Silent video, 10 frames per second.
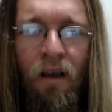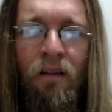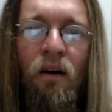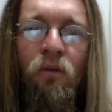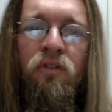
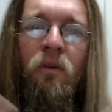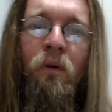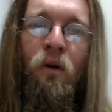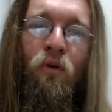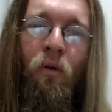não se
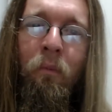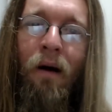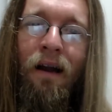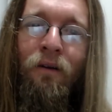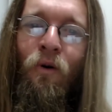
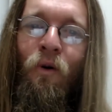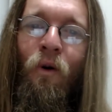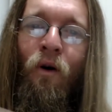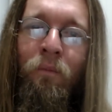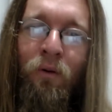preocupar com
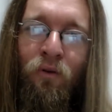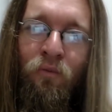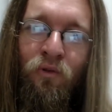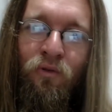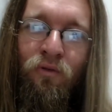Copa do
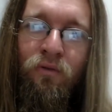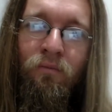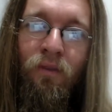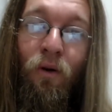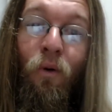Mundo,
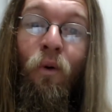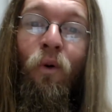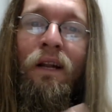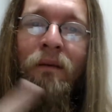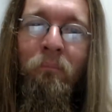com
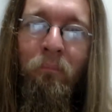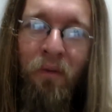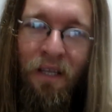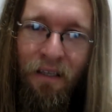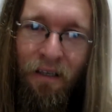
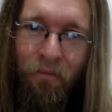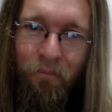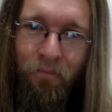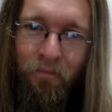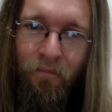Olimpíada,
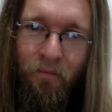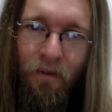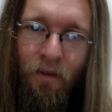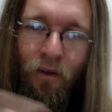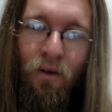
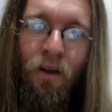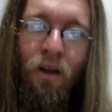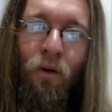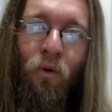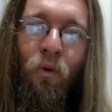
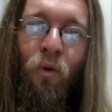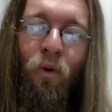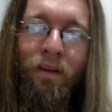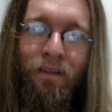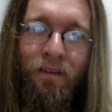com
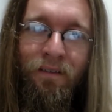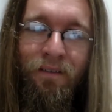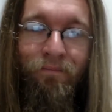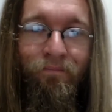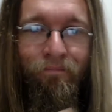
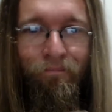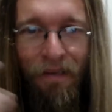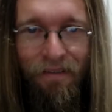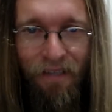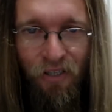coisas
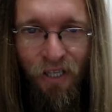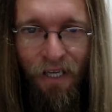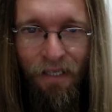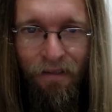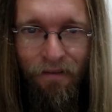
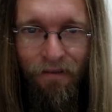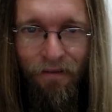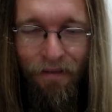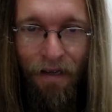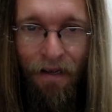passageiras,
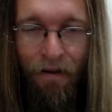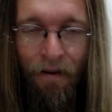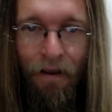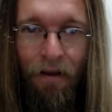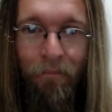né?
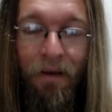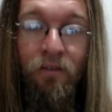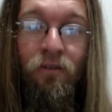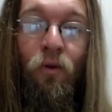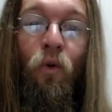
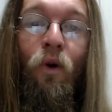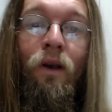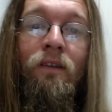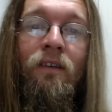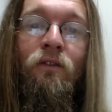mas
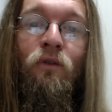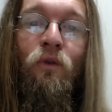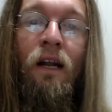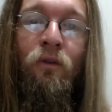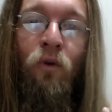coisas
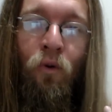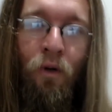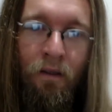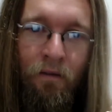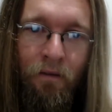
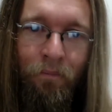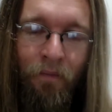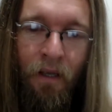duradouras.